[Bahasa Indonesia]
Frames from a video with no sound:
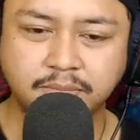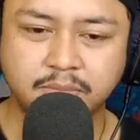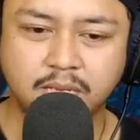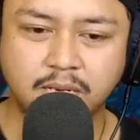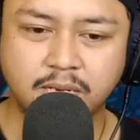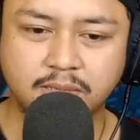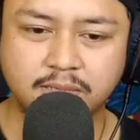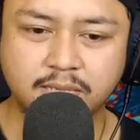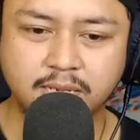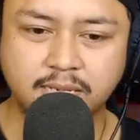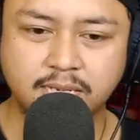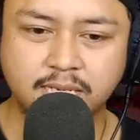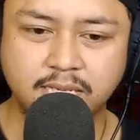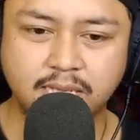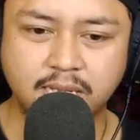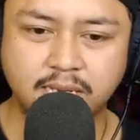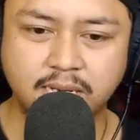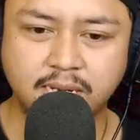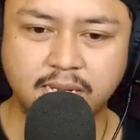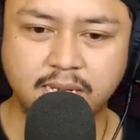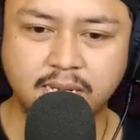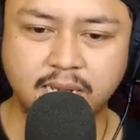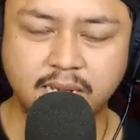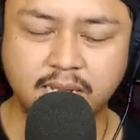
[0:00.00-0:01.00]
Haruskah kita
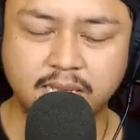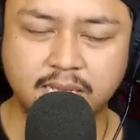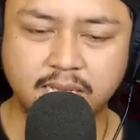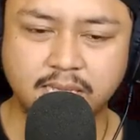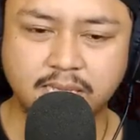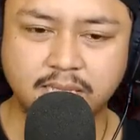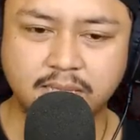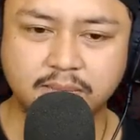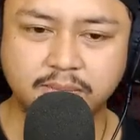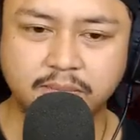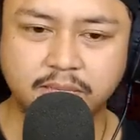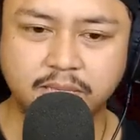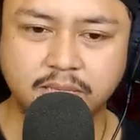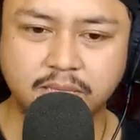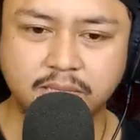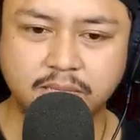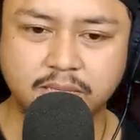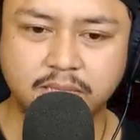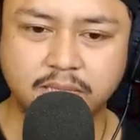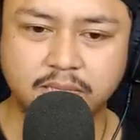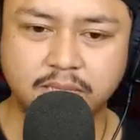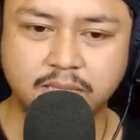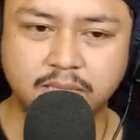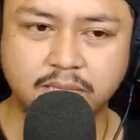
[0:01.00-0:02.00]
naik ke atas, teman?
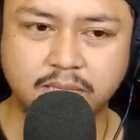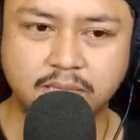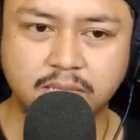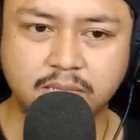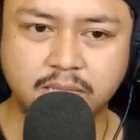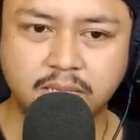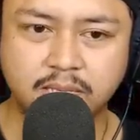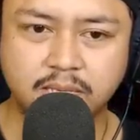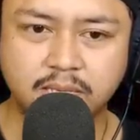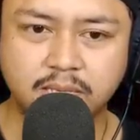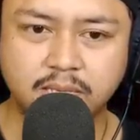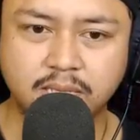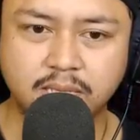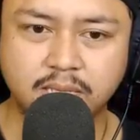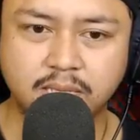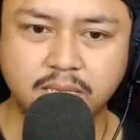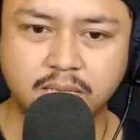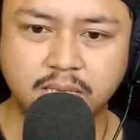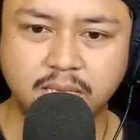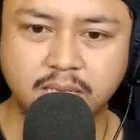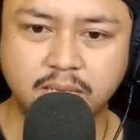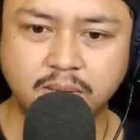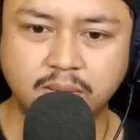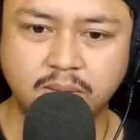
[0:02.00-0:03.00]

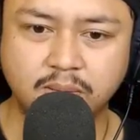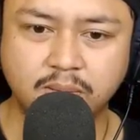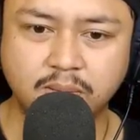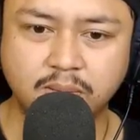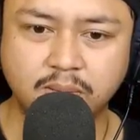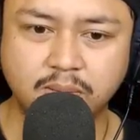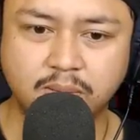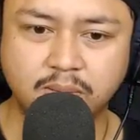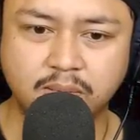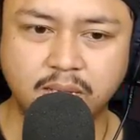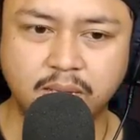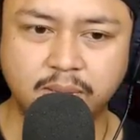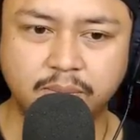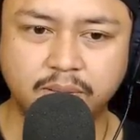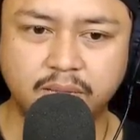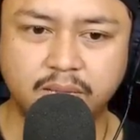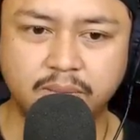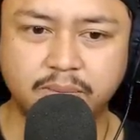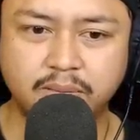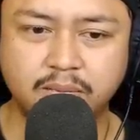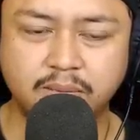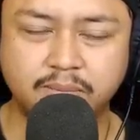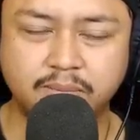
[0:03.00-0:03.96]
Atau iya bentar bentar